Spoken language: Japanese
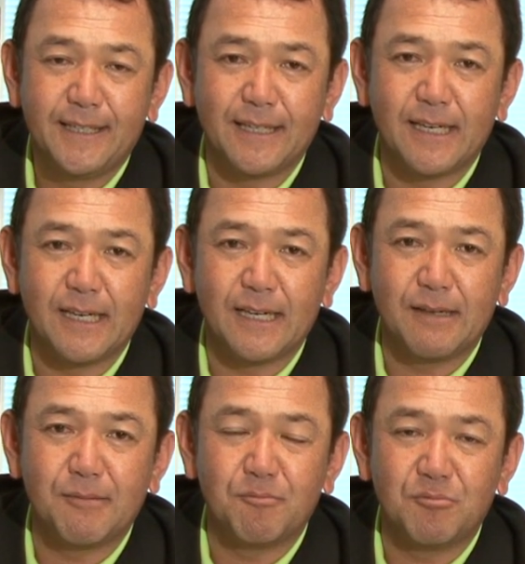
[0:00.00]

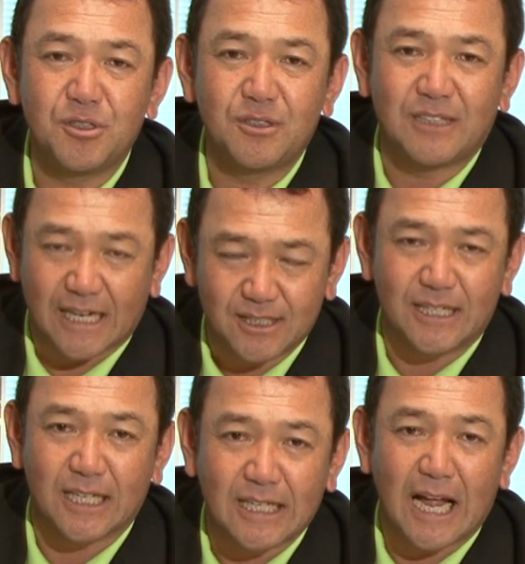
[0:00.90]
えー大好き
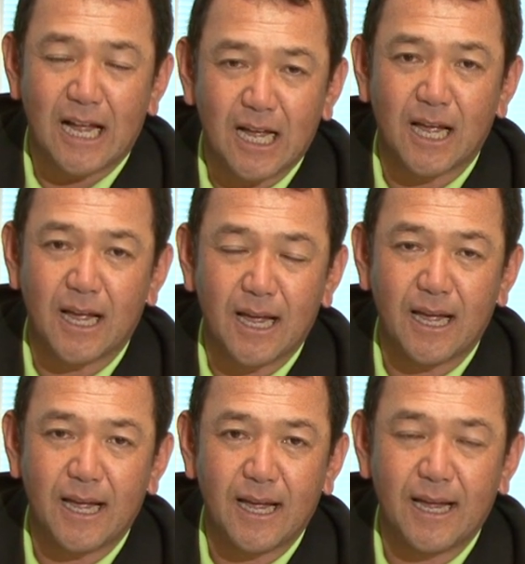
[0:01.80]
だった、
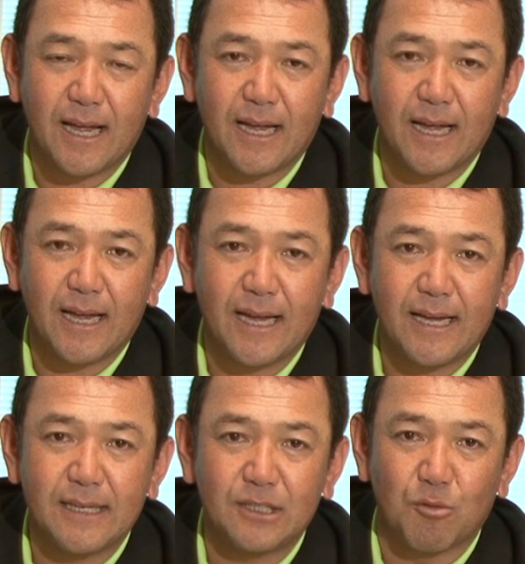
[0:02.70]

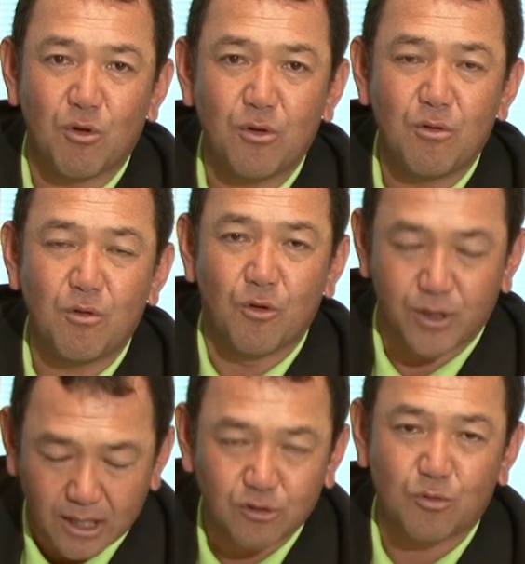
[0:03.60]
えー、人も多
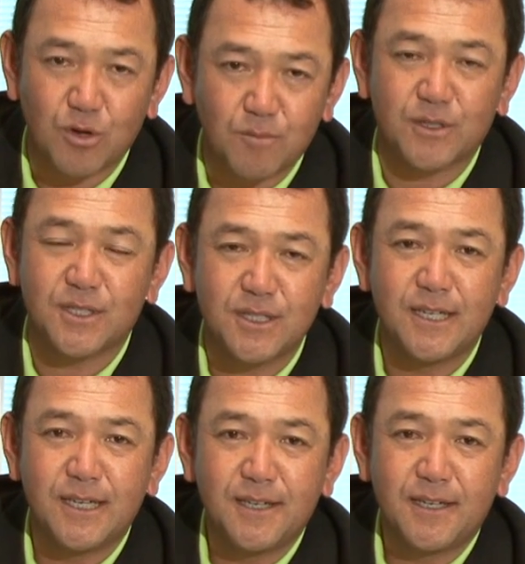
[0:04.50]
いかと思います
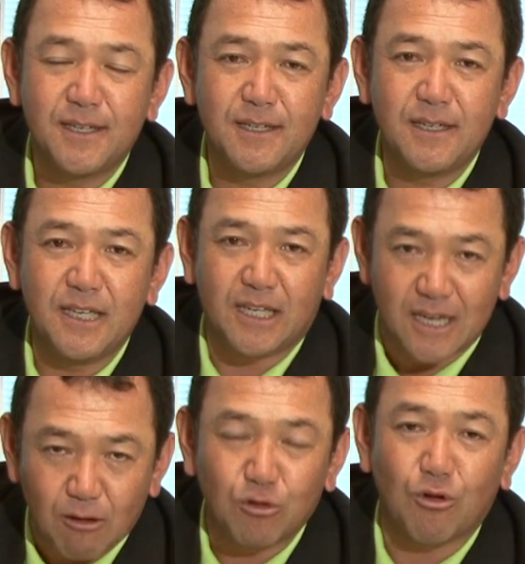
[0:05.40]
粋
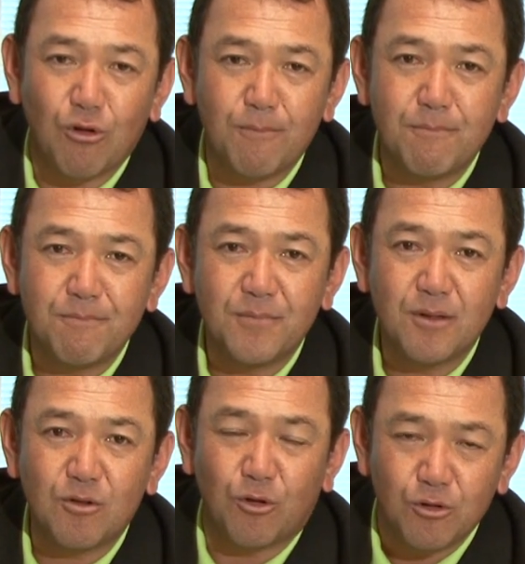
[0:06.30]
な男
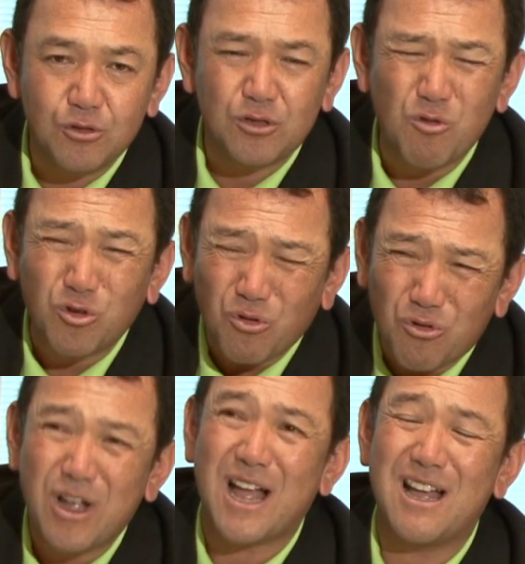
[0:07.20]
この
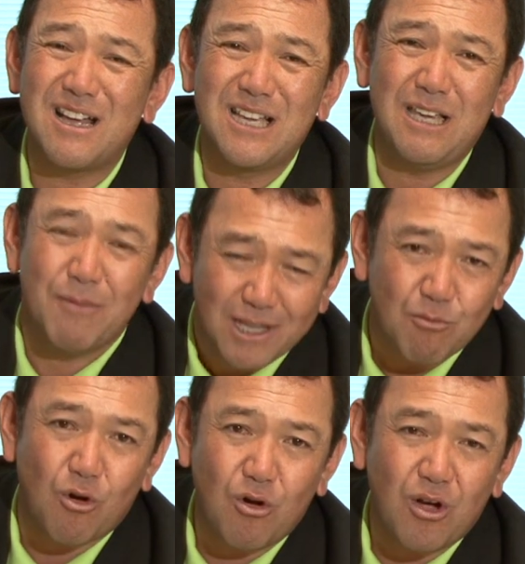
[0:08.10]
男が今で
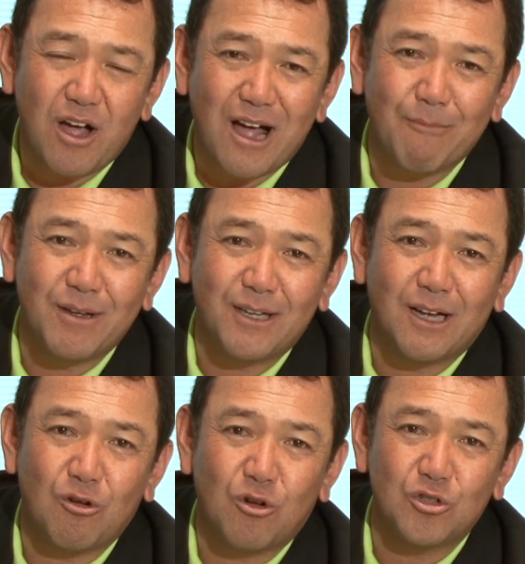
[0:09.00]
も
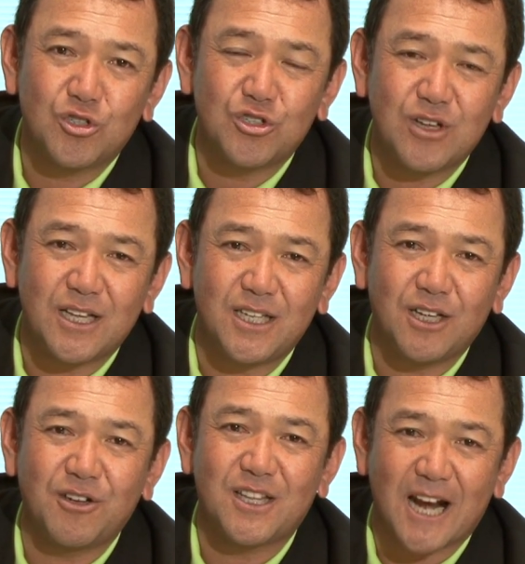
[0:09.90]
アメリカのツアーにいて
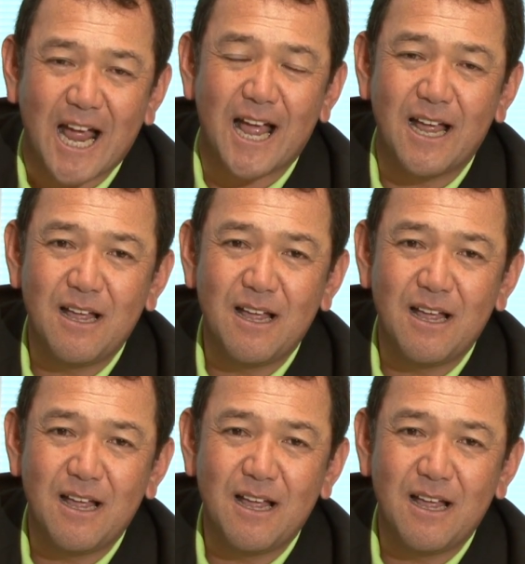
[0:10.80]
くれたら